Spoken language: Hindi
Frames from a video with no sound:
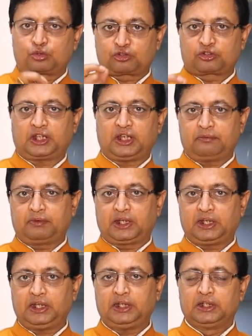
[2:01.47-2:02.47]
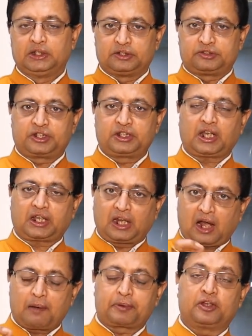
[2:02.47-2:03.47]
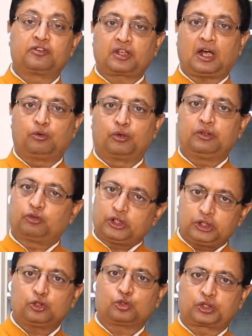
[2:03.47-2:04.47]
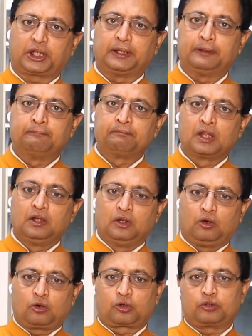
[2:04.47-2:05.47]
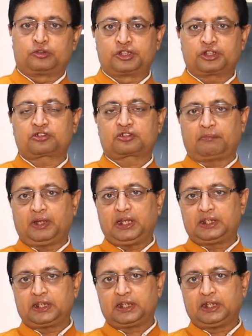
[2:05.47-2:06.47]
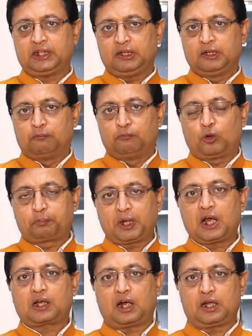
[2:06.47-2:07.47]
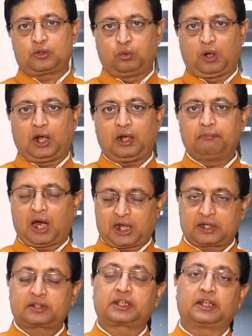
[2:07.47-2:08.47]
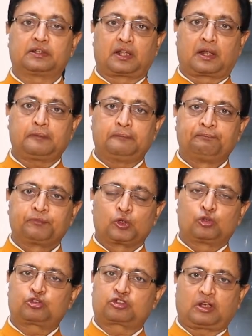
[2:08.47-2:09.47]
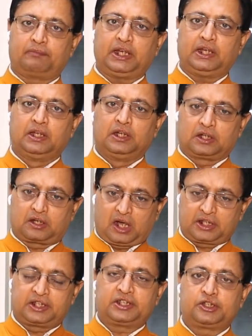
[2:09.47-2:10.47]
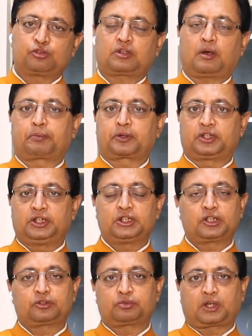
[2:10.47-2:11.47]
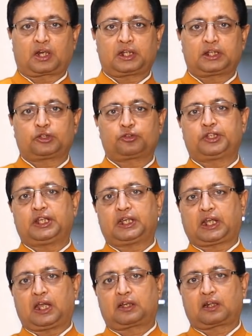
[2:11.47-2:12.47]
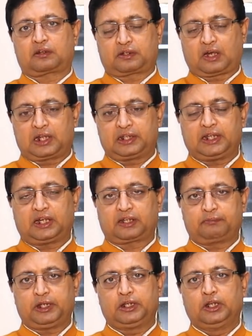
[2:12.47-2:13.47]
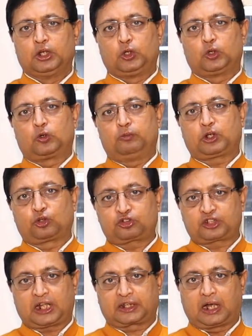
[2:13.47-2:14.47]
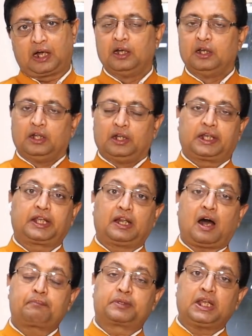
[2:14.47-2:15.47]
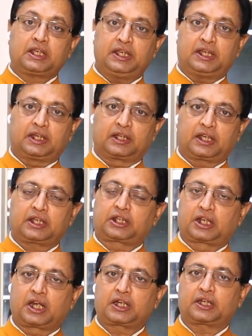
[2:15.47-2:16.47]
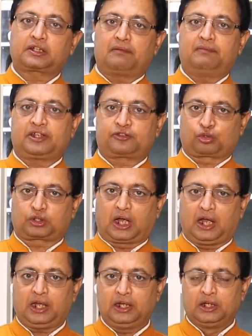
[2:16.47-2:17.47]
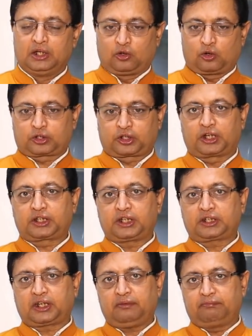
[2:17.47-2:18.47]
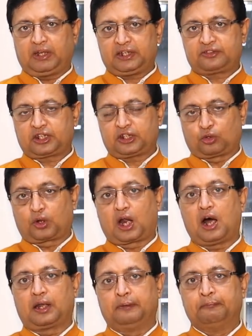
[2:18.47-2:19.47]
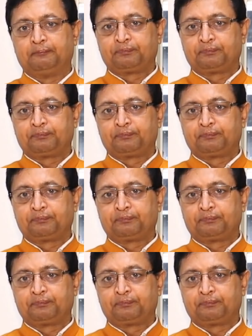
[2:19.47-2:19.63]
गुस्से में जिनके खिलाफ हिंसा हुई वो हिंदू थे और जिस समय ये मोपला कांड हुआ भारत के अंदर उस समय गांधी जी उसका प्रतिनिधित्व कर रहे थे तो ये कहकर टाल दिया कि भाई लोगों में गुस्सा था लेकिन आप देखिए कि क्रिकेट का मैच होता है और क्रिकेट के मैच के दौरान